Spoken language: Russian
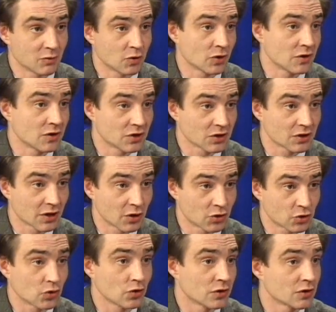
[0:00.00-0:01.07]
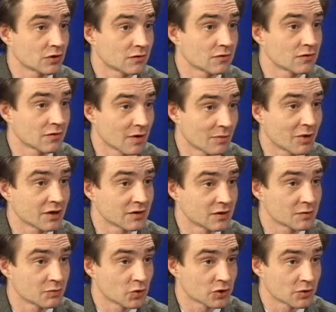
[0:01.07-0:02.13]
Многие считают, что это
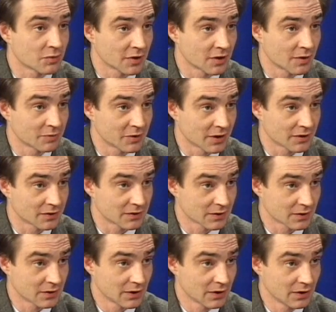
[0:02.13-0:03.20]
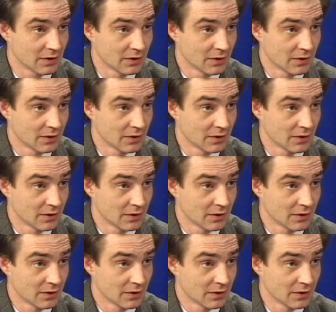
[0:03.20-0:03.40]
своеобразный способ адаптации, да?